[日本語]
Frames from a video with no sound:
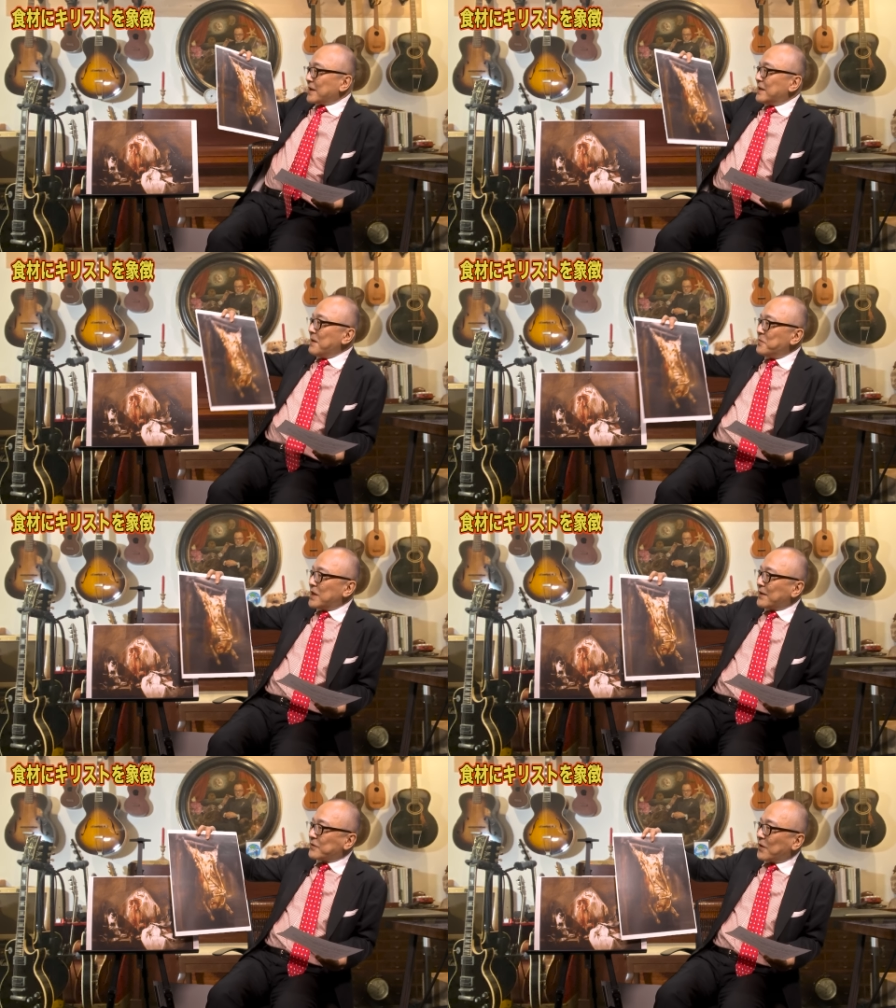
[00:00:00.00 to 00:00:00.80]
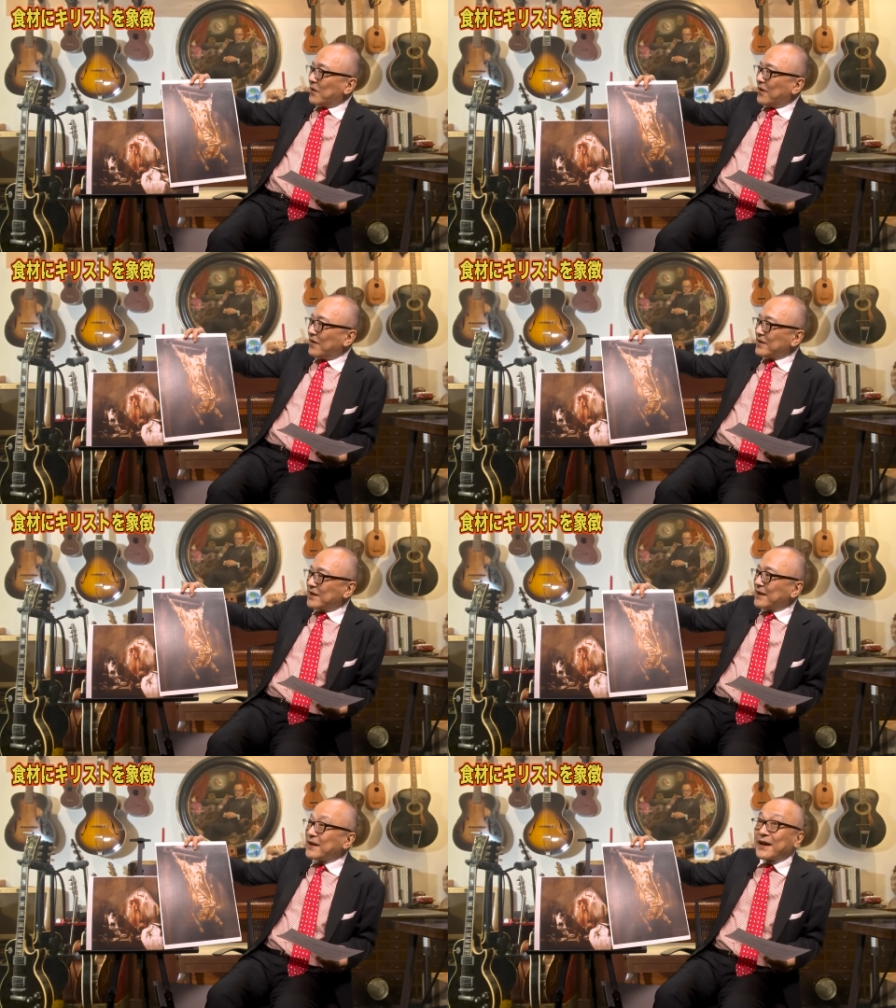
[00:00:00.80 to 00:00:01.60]
レンブラント
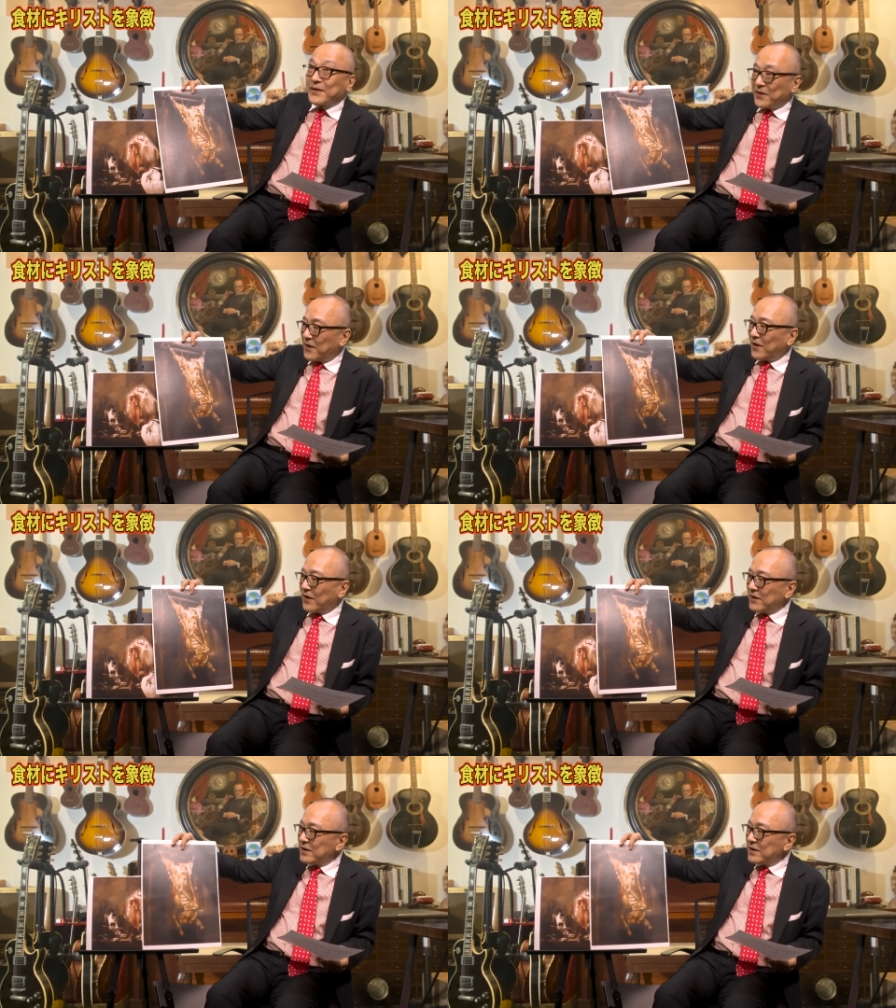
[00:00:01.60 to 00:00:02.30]
なんだけど、